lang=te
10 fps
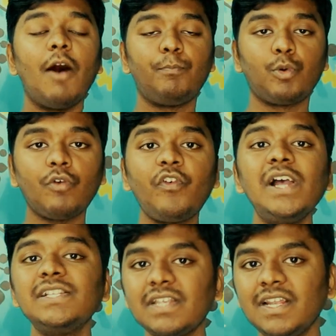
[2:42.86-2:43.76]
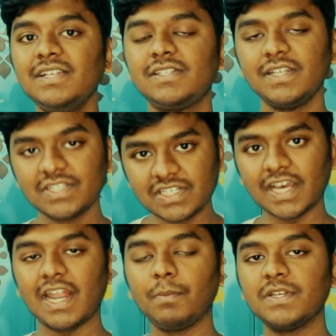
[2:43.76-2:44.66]
ఆ ప్రొఫైల్స్ లింక్స్
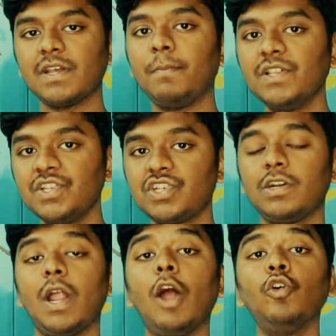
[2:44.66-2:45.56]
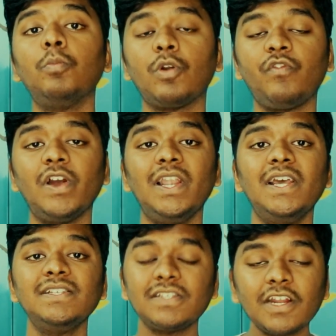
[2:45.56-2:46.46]
ఇన్స్టాగ్రామ్కి సంబంధించిన నాలుగు ప్రొఫైల్
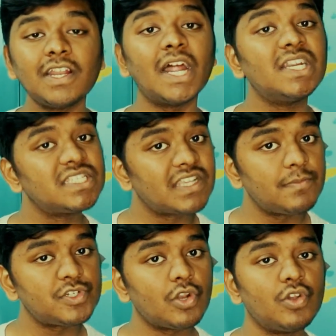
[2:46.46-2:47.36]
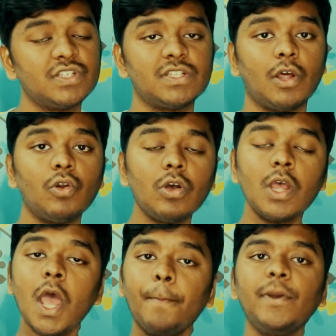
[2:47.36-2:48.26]
లింక్స్ నేను నా డిస్క్రిప్షన్లో ఇస్తాను
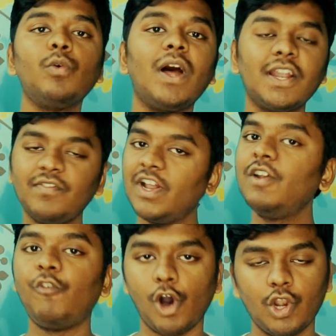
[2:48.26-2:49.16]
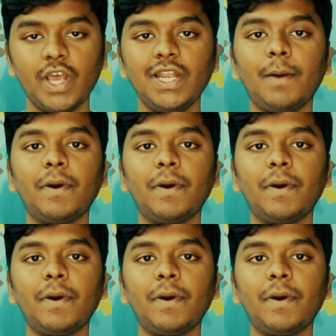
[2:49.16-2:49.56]
మీరు వాళ్ళని వెళ్ళి ఫాలో అయినా